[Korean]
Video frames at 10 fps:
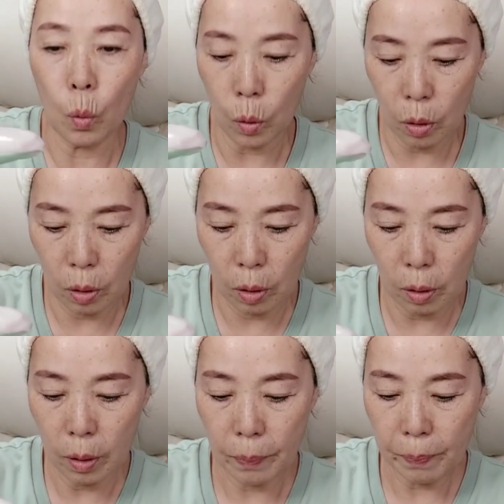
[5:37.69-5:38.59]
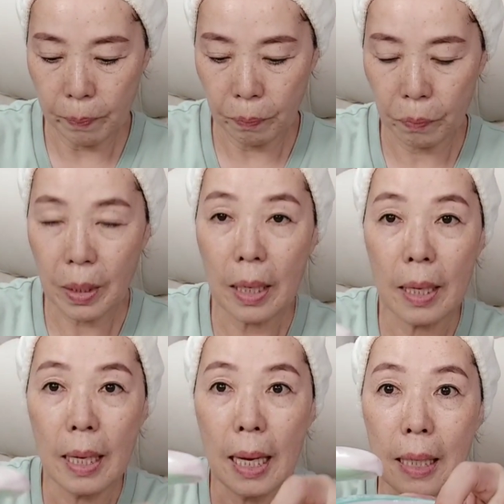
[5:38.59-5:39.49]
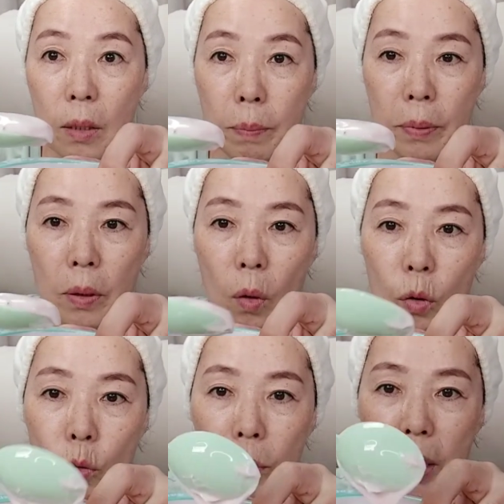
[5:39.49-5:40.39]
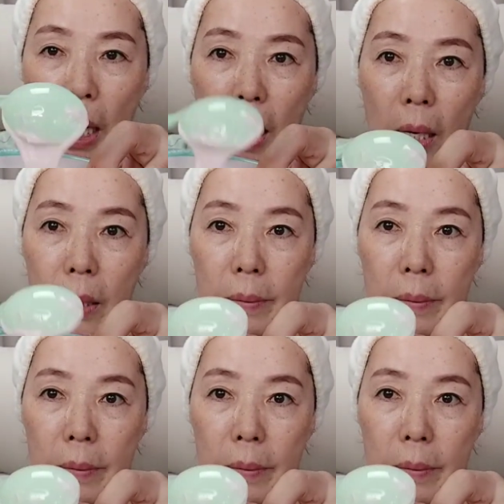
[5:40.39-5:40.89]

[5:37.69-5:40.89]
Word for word: 요거트 한 스푼 넣어줍니다.